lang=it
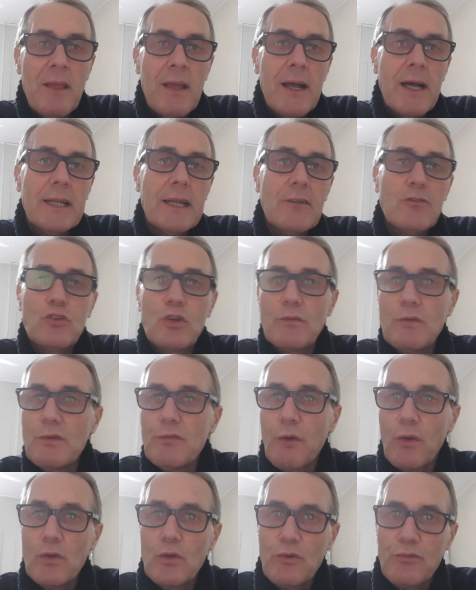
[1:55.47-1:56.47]
Adesso io vi
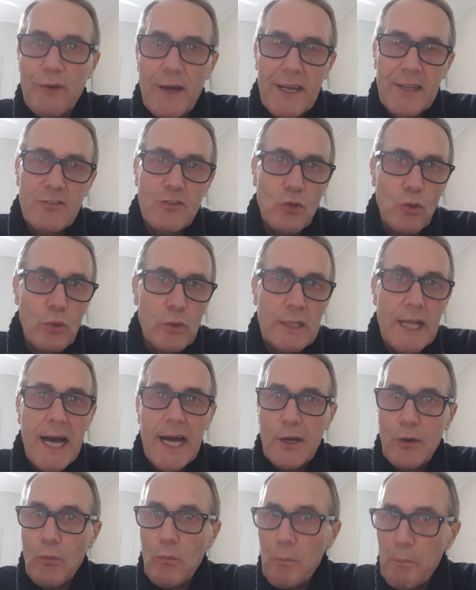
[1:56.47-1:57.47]
voglio far
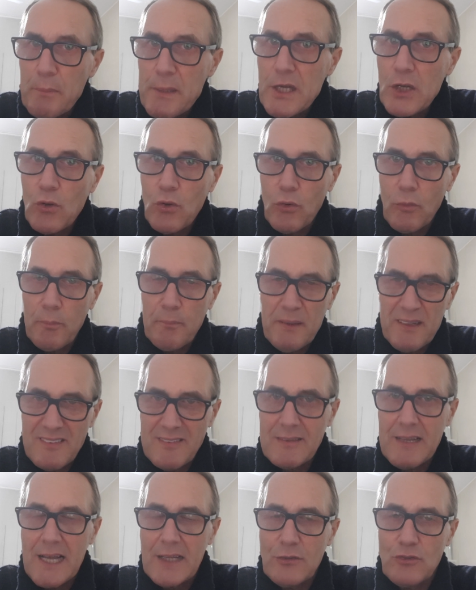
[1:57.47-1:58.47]
ascoltare un piccolo
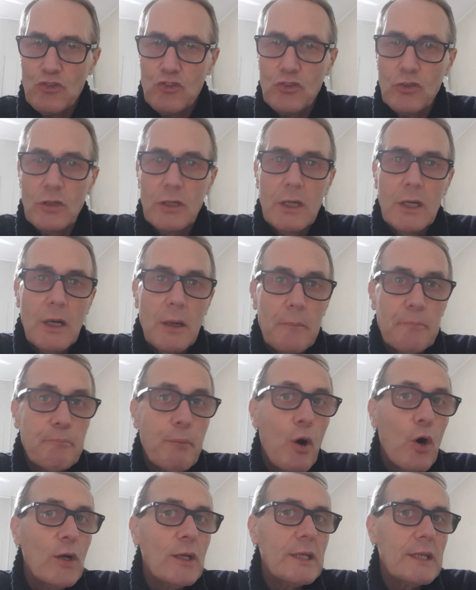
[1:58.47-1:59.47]
passaggio,
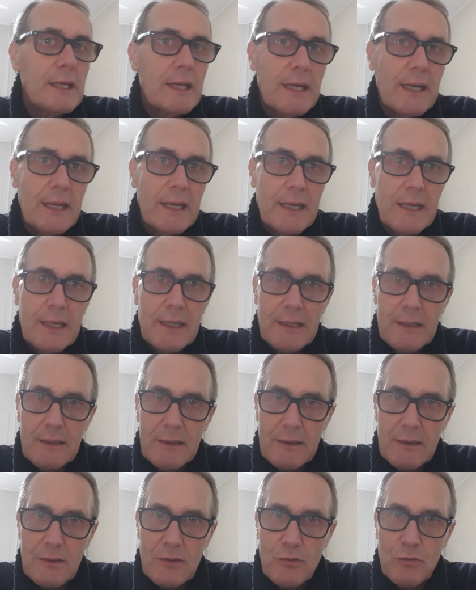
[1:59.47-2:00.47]
poi
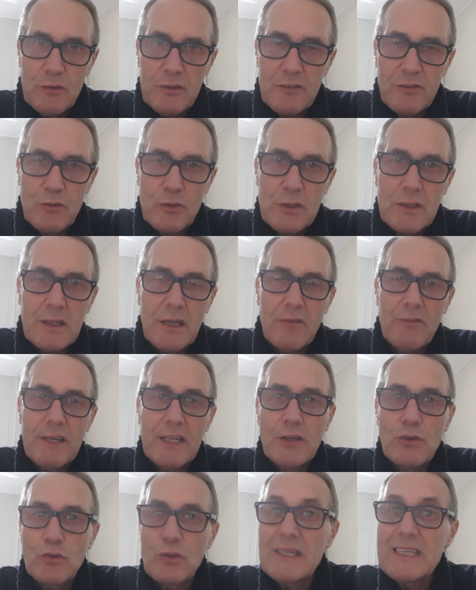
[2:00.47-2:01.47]
eh, questo
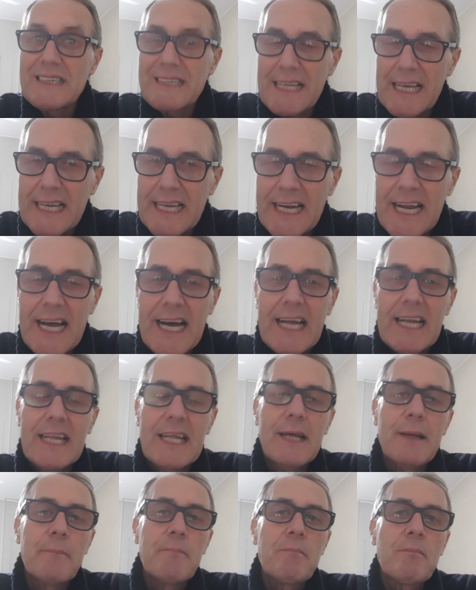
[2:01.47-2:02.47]
intervento
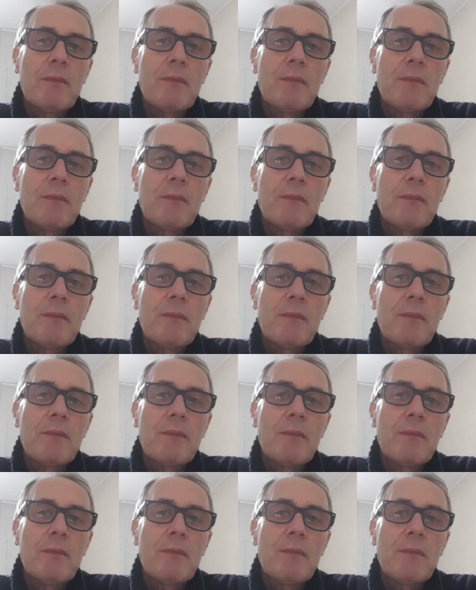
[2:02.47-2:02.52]
integrale